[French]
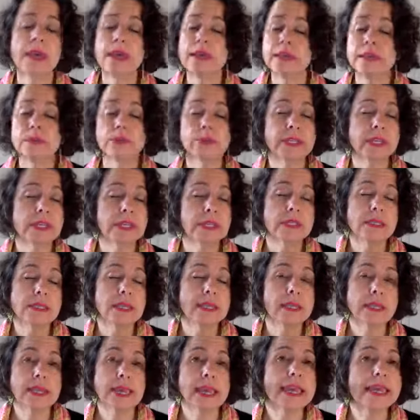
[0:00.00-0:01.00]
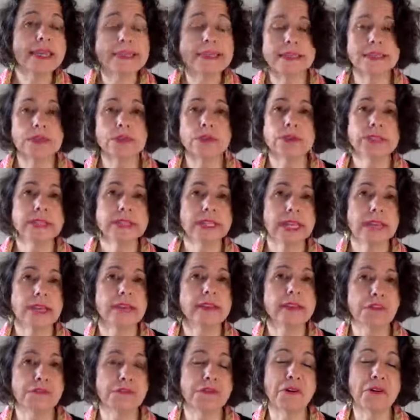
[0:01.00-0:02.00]
C'est pour ça que c'est
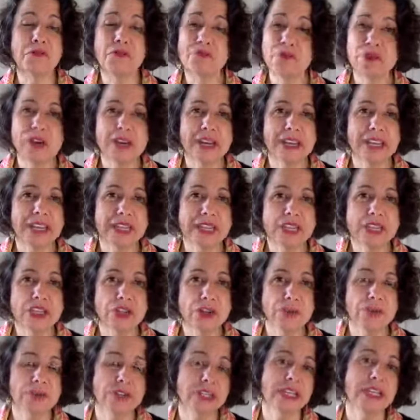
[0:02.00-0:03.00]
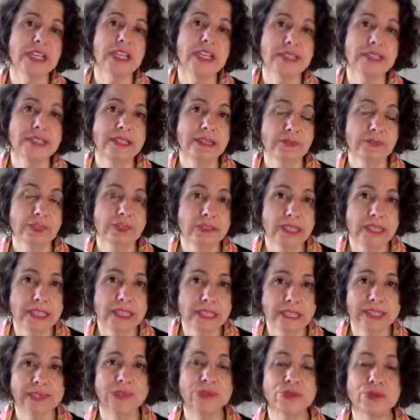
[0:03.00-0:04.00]
essentiel d'avoir au moins échangé, si vous avez des
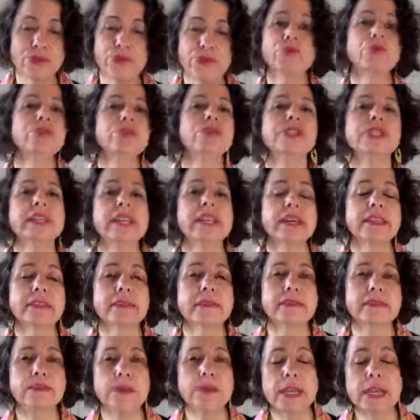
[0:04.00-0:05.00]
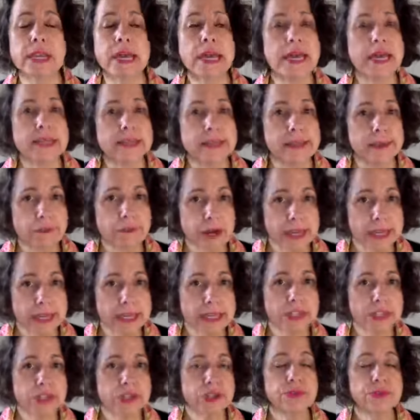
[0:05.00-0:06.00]
séances de coaching individuel, d'avoir
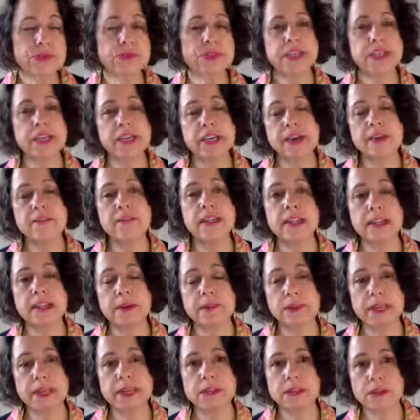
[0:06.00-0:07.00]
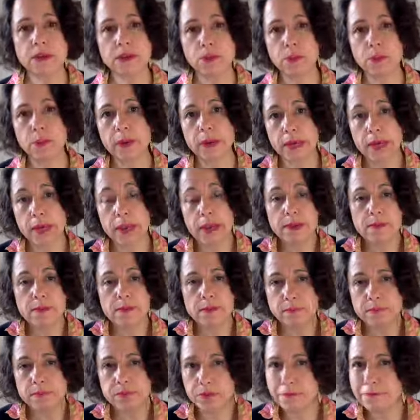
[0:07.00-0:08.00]
échangé avec la personne au
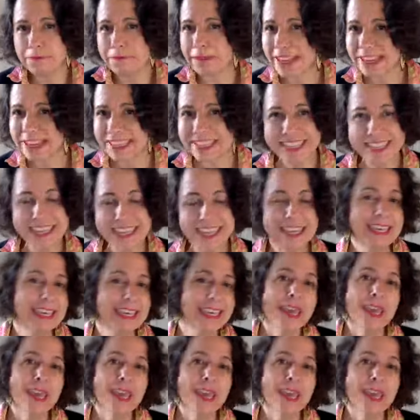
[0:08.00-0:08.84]
préalable pour valider